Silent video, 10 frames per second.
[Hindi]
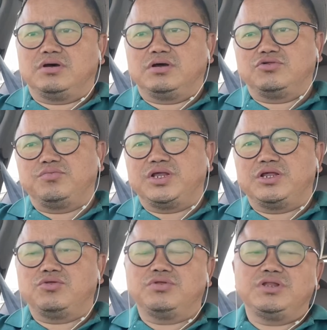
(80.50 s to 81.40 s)
जो मैंने
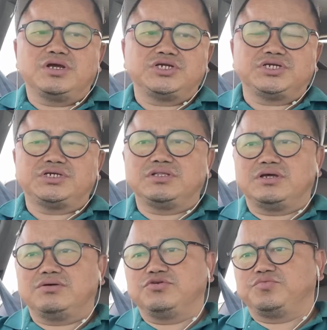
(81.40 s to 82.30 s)
दो दिन का सेशन
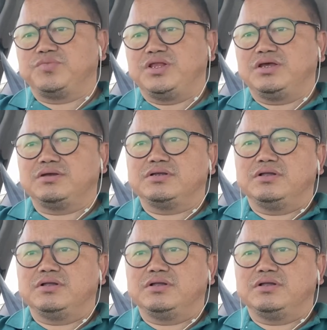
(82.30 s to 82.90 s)
था उसमें लिया